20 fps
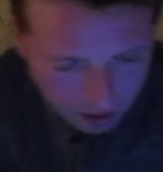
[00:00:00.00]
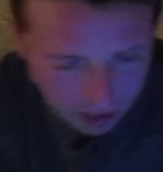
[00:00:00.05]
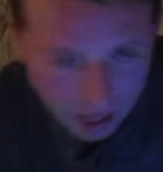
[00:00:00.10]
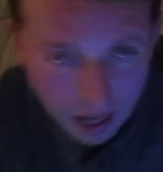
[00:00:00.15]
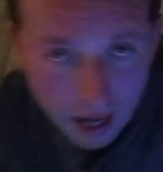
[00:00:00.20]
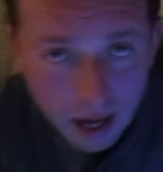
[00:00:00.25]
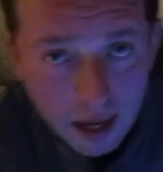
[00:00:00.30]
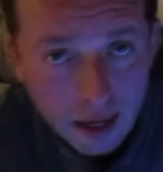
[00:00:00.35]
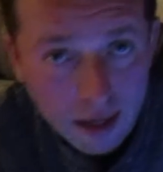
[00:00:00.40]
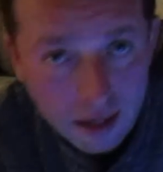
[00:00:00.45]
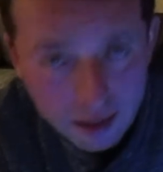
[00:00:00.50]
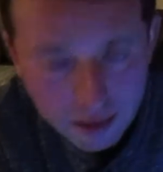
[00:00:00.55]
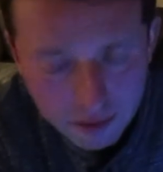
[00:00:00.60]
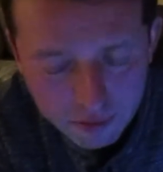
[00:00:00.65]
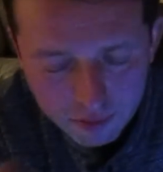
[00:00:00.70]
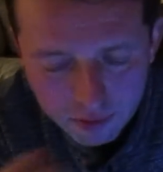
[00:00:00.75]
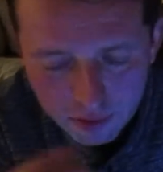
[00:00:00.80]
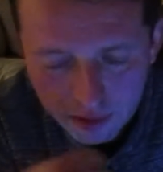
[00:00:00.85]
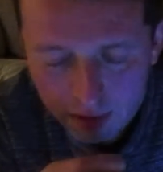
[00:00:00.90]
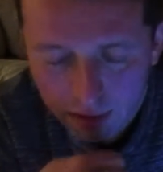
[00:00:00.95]
Ale
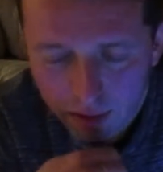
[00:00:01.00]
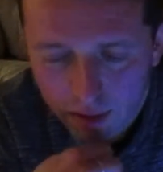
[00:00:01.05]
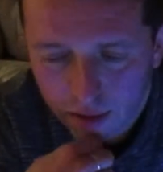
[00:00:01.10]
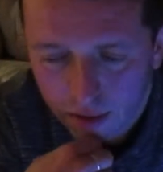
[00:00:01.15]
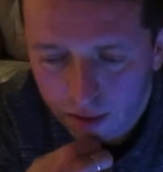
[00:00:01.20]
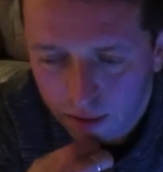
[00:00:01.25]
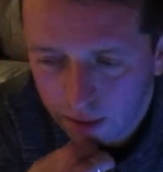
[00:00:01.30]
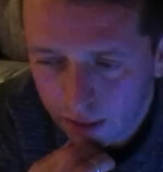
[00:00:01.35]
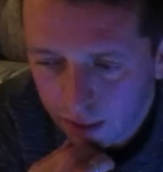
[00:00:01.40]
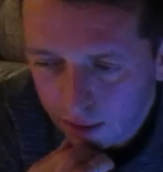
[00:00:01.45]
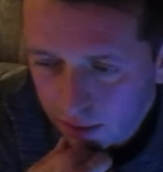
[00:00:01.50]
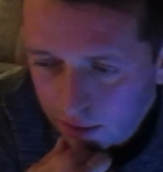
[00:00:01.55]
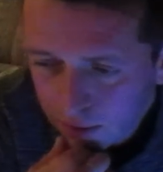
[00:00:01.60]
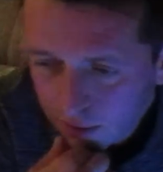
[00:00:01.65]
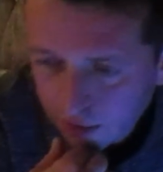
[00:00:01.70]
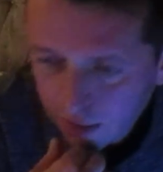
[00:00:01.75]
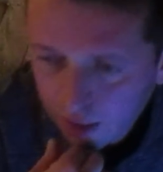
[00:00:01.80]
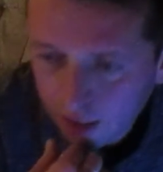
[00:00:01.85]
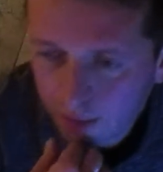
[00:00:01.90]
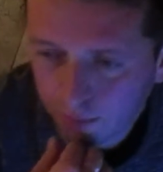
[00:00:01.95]
e, ja nie
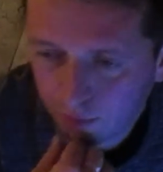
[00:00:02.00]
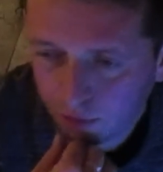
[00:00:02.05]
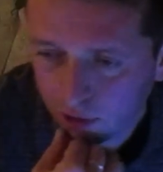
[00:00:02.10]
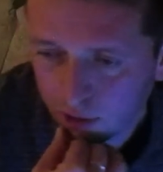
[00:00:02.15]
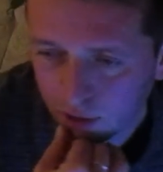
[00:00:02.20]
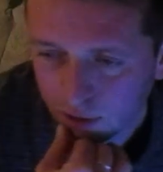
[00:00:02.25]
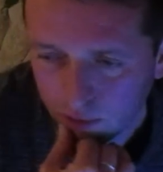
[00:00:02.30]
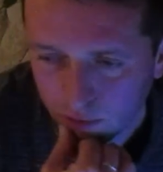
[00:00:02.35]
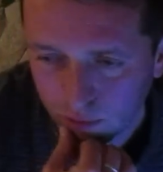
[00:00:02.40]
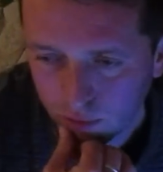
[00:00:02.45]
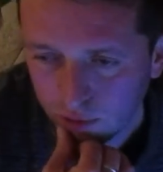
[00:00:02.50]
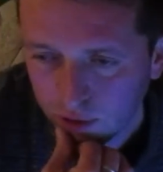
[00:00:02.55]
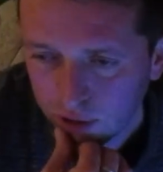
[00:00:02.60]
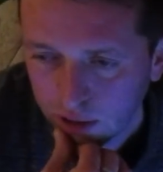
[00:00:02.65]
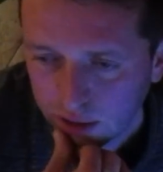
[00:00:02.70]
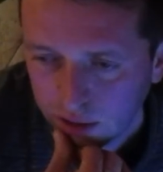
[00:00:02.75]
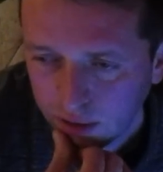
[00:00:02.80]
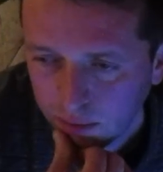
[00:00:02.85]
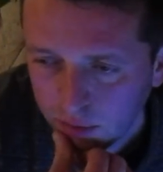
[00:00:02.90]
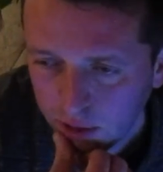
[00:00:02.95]
strzelam do tych ludzi, ja
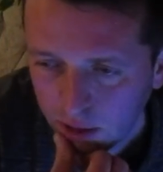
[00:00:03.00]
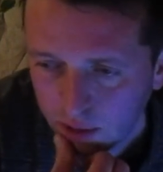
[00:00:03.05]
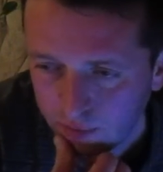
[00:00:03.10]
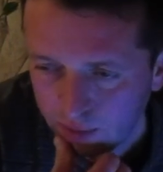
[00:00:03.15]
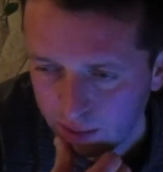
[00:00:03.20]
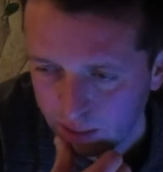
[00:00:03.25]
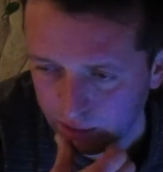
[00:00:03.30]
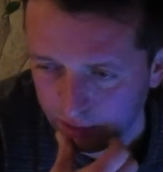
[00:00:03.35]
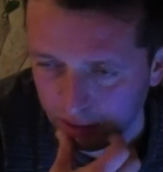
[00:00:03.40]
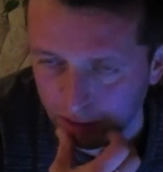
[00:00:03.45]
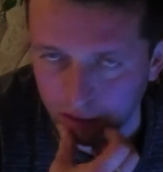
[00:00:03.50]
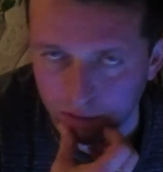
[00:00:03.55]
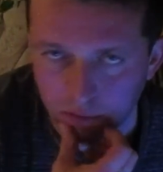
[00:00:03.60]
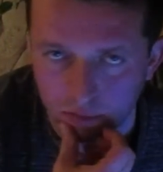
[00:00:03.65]
z nimi nie walczę.